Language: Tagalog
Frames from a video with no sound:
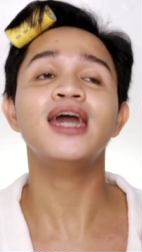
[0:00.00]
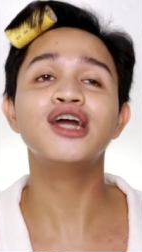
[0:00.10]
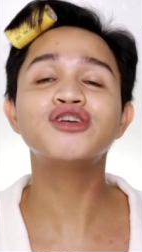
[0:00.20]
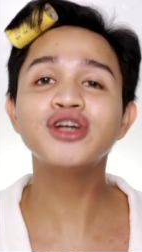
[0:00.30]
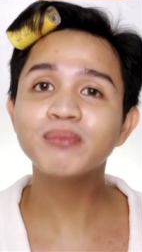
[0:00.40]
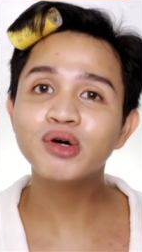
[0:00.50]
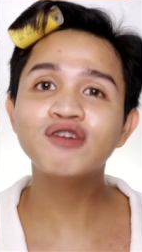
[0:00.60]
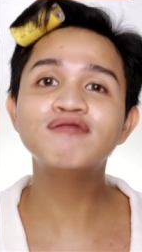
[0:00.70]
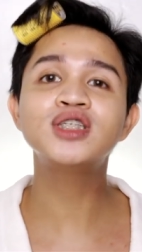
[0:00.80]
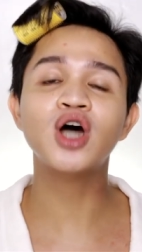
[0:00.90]
it
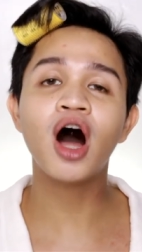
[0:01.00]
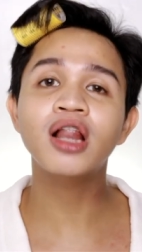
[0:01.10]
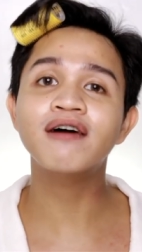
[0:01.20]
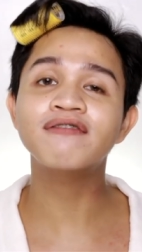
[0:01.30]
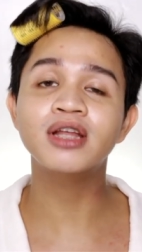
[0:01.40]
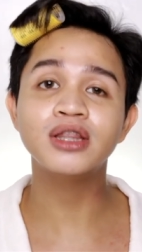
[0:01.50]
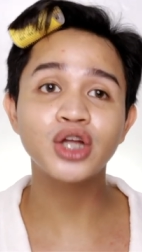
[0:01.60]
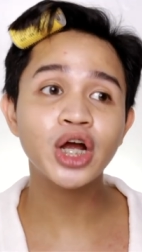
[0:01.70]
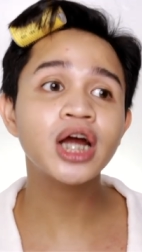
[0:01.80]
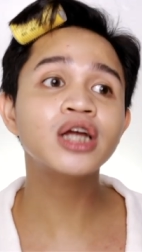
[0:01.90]
removes all of the
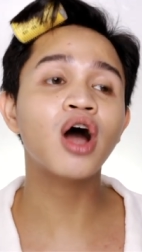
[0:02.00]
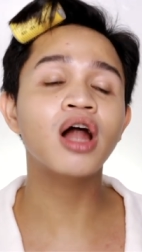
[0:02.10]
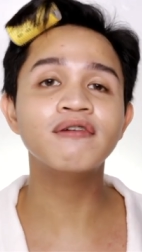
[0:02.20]
dirt,